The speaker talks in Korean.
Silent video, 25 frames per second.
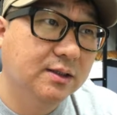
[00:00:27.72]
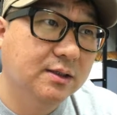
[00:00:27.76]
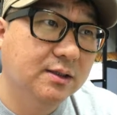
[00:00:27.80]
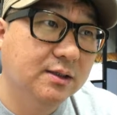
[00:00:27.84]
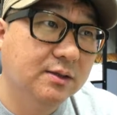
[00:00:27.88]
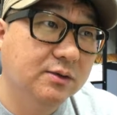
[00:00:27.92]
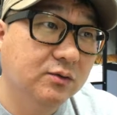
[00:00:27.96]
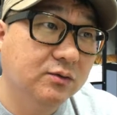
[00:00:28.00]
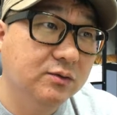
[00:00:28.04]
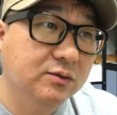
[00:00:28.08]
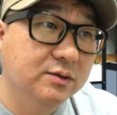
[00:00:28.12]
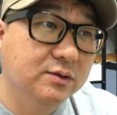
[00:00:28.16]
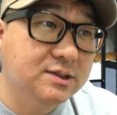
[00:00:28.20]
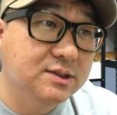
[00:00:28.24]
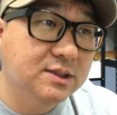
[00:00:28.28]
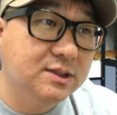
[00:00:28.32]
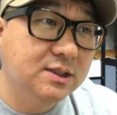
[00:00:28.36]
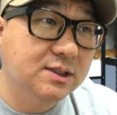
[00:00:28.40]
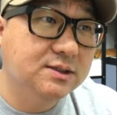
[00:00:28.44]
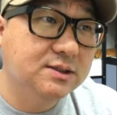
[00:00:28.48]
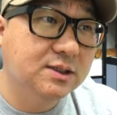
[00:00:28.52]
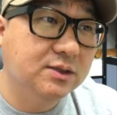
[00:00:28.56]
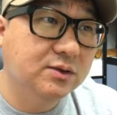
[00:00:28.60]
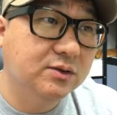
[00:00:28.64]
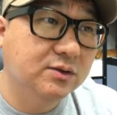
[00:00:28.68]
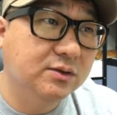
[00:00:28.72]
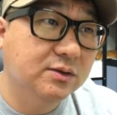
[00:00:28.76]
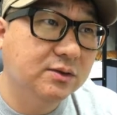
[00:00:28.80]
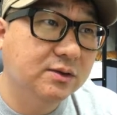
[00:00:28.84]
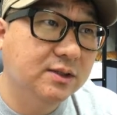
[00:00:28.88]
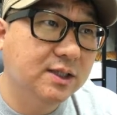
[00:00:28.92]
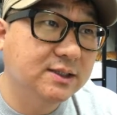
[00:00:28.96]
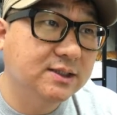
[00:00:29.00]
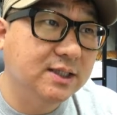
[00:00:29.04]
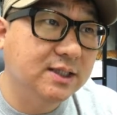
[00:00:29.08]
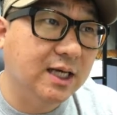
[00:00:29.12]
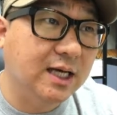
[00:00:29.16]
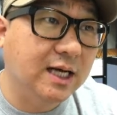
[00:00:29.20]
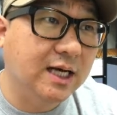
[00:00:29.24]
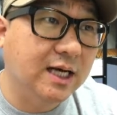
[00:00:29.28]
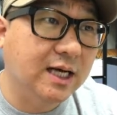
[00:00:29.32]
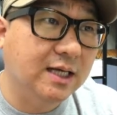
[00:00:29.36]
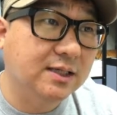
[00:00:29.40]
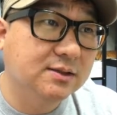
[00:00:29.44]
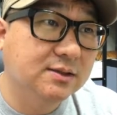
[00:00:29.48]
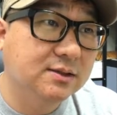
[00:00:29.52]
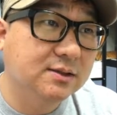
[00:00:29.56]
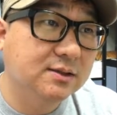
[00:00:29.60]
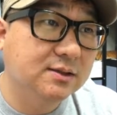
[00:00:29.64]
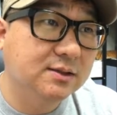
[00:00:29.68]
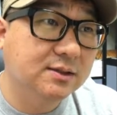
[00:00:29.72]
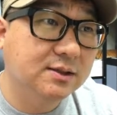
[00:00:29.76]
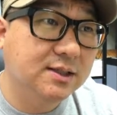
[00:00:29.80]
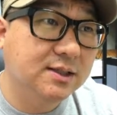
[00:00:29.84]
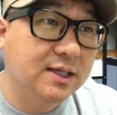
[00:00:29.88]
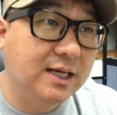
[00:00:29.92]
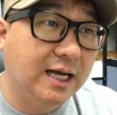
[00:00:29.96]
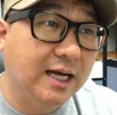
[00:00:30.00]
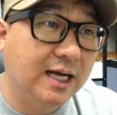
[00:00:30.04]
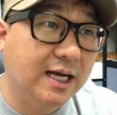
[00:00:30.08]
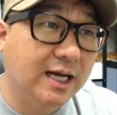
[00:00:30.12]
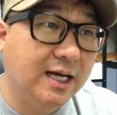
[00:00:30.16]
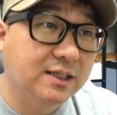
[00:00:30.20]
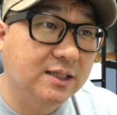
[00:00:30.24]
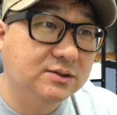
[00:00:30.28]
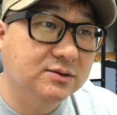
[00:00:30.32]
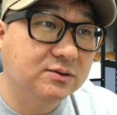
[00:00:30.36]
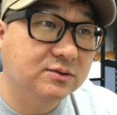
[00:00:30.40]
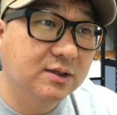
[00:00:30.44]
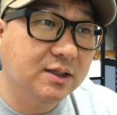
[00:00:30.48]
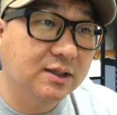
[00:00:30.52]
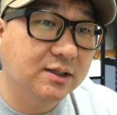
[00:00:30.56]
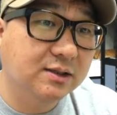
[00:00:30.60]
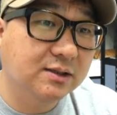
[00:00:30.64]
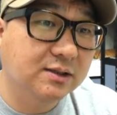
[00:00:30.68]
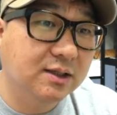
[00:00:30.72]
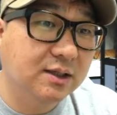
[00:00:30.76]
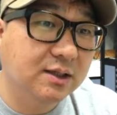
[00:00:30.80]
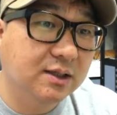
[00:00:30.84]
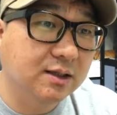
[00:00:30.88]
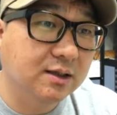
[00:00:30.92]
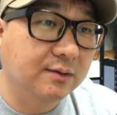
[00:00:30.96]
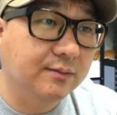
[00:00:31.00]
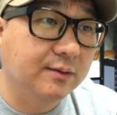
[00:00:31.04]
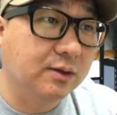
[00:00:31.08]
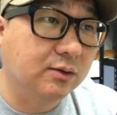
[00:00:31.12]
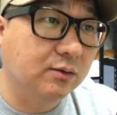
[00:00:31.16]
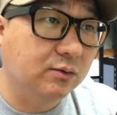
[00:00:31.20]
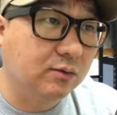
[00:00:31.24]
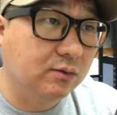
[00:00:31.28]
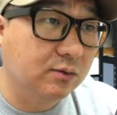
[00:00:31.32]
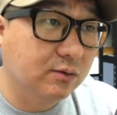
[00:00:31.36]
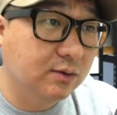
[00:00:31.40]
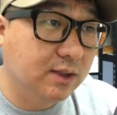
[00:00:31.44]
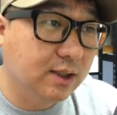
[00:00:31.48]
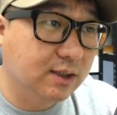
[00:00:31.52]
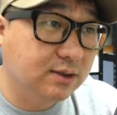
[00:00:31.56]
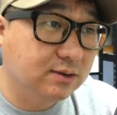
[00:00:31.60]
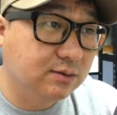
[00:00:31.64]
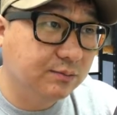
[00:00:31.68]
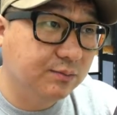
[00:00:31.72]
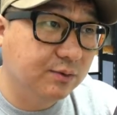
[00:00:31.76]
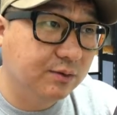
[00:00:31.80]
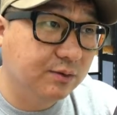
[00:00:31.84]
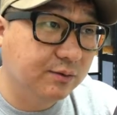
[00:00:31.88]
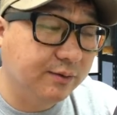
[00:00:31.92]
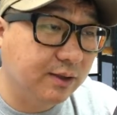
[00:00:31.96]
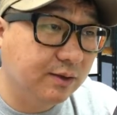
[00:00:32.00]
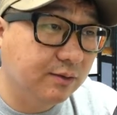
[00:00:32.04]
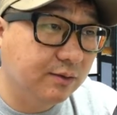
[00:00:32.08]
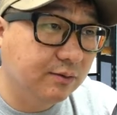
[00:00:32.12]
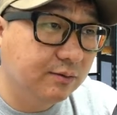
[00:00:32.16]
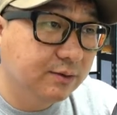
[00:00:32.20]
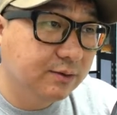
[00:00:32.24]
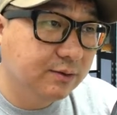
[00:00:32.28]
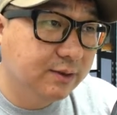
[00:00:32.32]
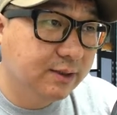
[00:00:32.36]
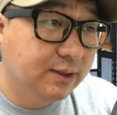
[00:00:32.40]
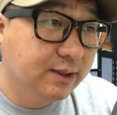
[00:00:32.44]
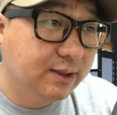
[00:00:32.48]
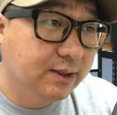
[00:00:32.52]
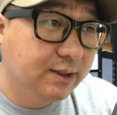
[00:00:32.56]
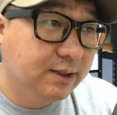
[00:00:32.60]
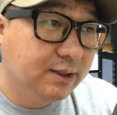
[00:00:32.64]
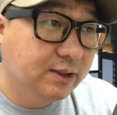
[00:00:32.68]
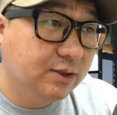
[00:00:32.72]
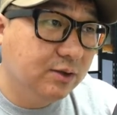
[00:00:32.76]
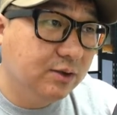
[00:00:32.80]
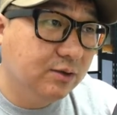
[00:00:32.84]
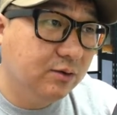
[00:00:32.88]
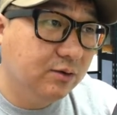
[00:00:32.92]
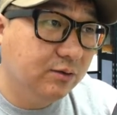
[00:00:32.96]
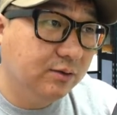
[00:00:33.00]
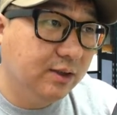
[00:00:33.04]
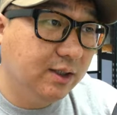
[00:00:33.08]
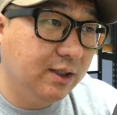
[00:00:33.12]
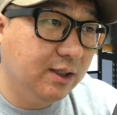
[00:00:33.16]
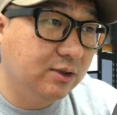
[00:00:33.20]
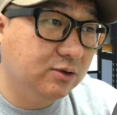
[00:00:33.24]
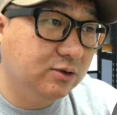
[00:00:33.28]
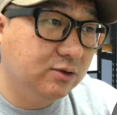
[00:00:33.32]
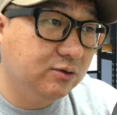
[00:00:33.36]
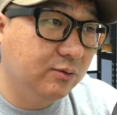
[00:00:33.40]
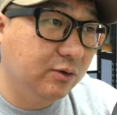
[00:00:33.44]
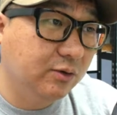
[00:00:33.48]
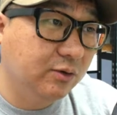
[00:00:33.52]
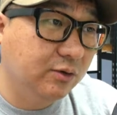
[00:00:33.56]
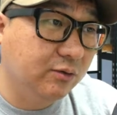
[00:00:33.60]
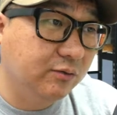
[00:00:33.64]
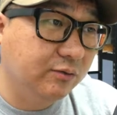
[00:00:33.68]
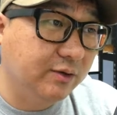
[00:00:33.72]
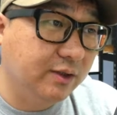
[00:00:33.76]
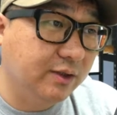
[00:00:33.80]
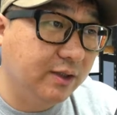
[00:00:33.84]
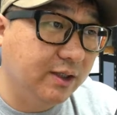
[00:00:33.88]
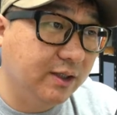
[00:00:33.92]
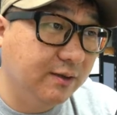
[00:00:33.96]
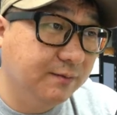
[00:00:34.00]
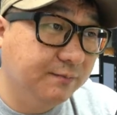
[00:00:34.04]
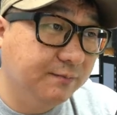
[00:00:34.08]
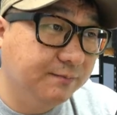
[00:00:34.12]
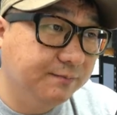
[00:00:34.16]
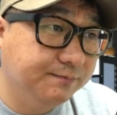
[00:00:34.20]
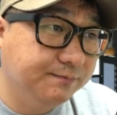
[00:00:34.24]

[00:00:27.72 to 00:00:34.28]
또는 실제로 일어나지 않을 일을 가정한다가 바로 가정법이에요. 형태가 좀 어려운데